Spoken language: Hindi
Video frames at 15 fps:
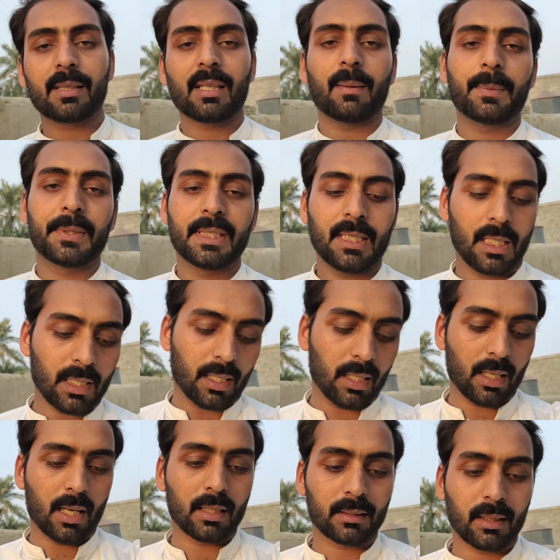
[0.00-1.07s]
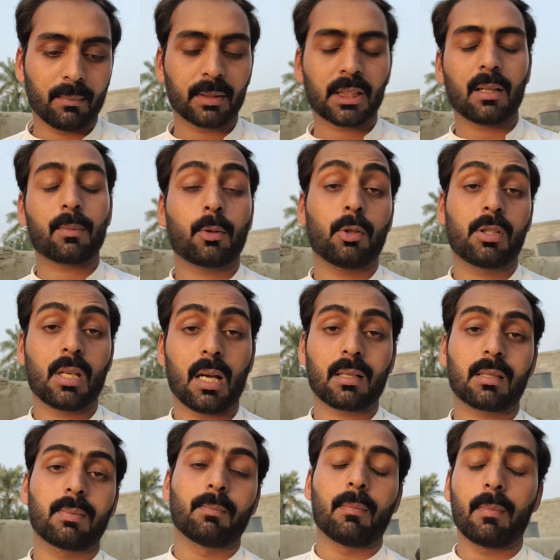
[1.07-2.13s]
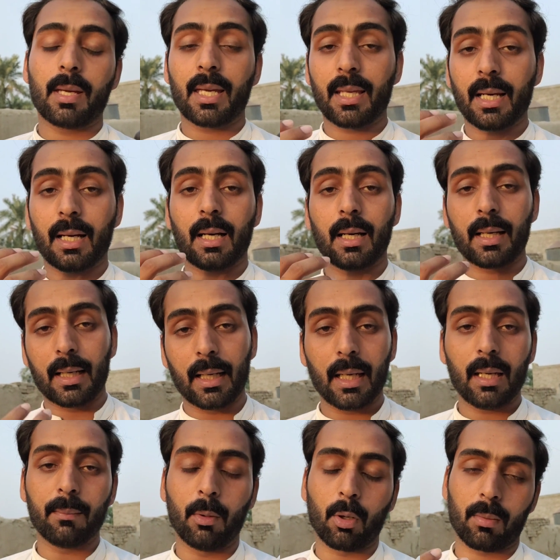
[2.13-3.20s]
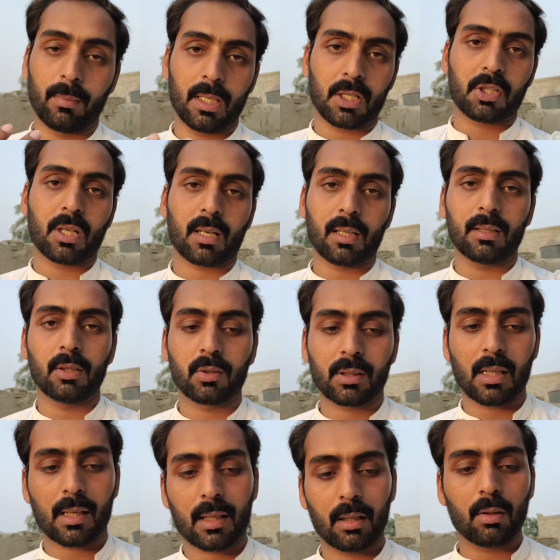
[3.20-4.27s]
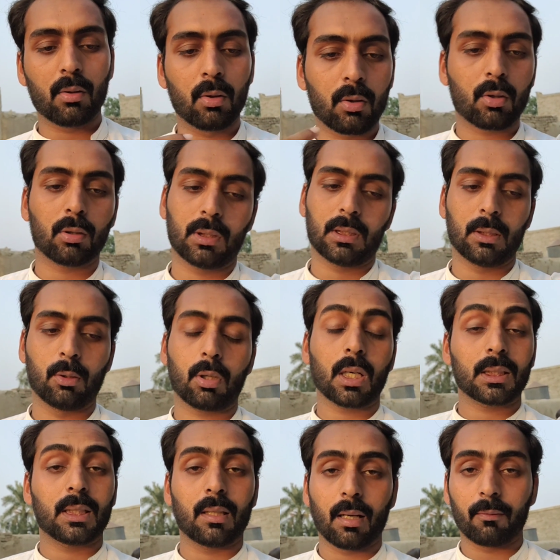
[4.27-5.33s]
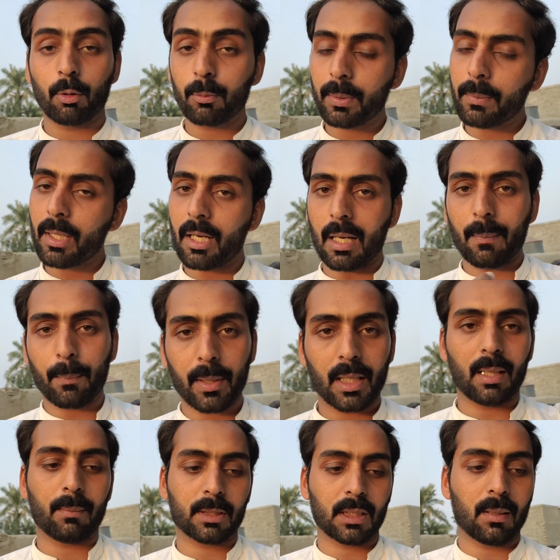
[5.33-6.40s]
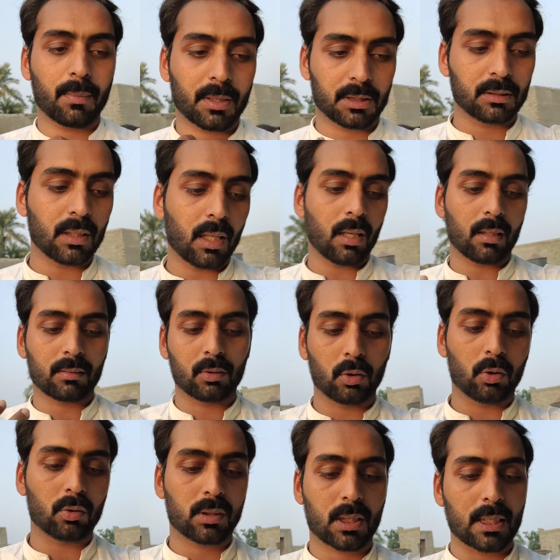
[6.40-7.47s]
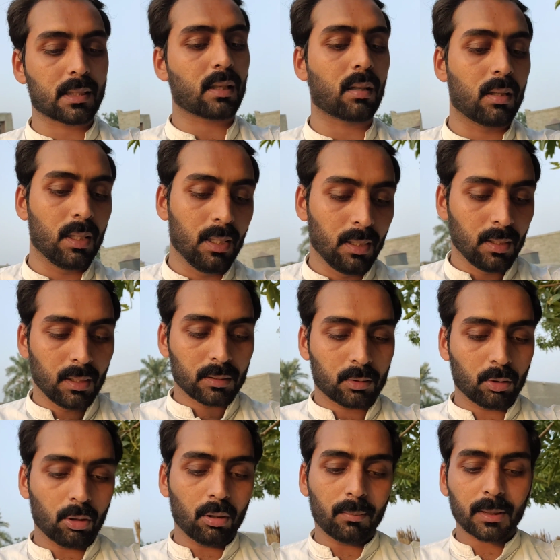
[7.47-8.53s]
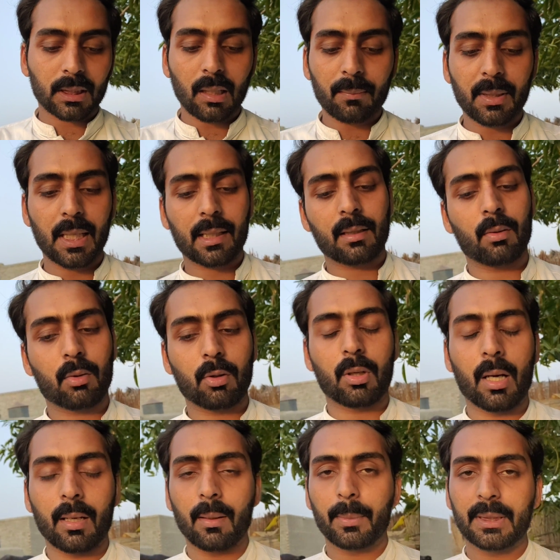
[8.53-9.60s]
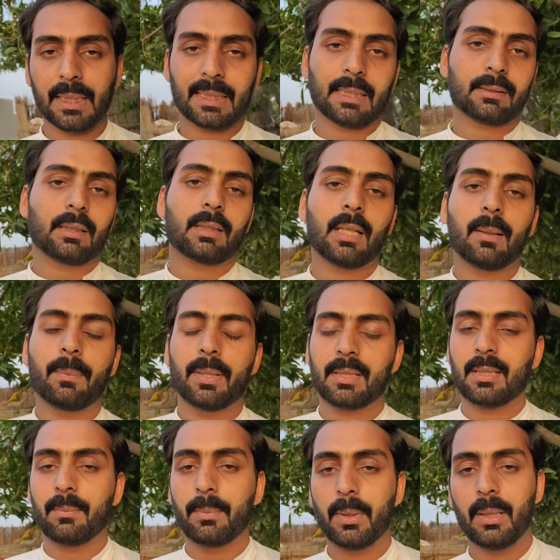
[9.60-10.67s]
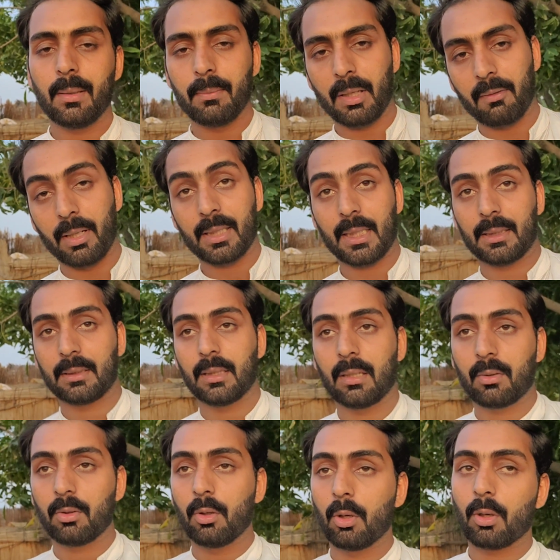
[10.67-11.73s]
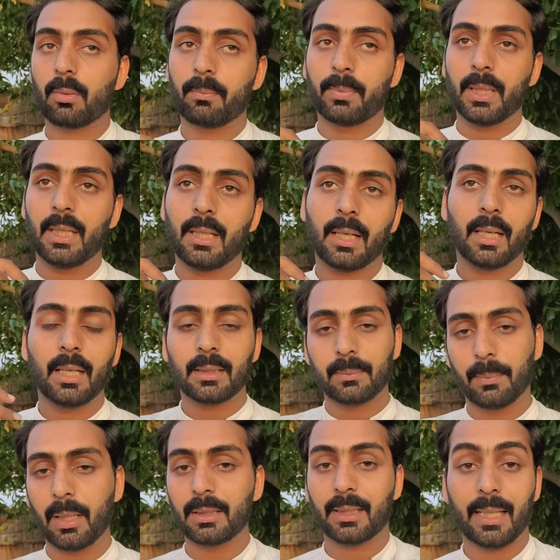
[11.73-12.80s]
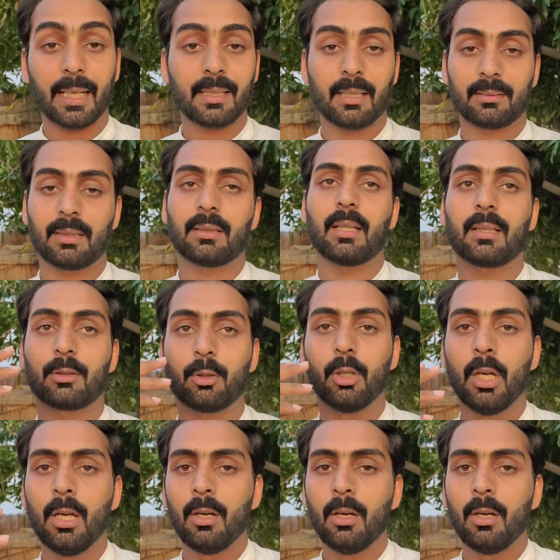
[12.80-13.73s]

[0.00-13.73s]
भाई साहब ये हालात है मतलब कोई शख्स मेरा नेम और मेरी शक्ल यूज़ करके लोगों को धोखा दे रहा है वो भी मेरे अपने मतलब रिश्तेदार दोस्त कज़न तो मतलब ये है कि उनको गालियाँ भी दे सकता था पैसे भी मंगवा सकता था कोई और भी गलत बात कह सकता था तो